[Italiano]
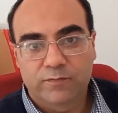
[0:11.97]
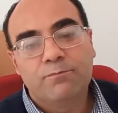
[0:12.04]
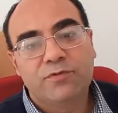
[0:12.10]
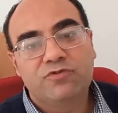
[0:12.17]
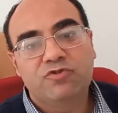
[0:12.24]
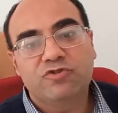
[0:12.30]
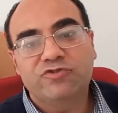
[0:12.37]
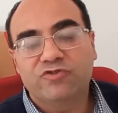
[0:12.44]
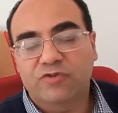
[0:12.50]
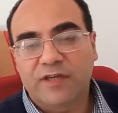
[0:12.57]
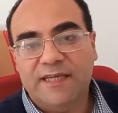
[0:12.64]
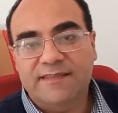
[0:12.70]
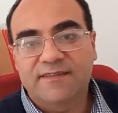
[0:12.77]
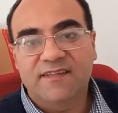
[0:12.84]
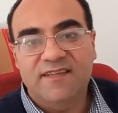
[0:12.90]
Piuttosto
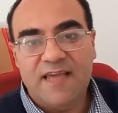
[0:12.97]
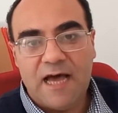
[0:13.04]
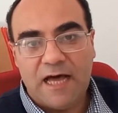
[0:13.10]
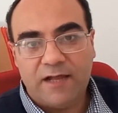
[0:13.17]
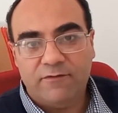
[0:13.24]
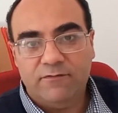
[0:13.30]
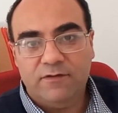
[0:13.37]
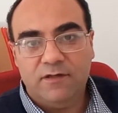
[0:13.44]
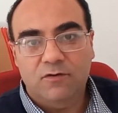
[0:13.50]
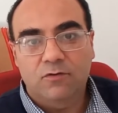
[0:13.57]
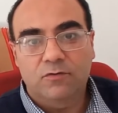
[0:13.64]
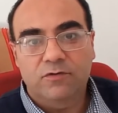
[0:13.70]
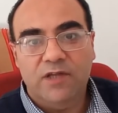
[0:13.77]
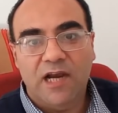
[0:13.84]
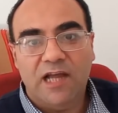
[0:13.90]
che tediarvi
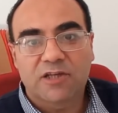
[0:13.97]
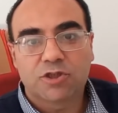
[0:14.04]
con la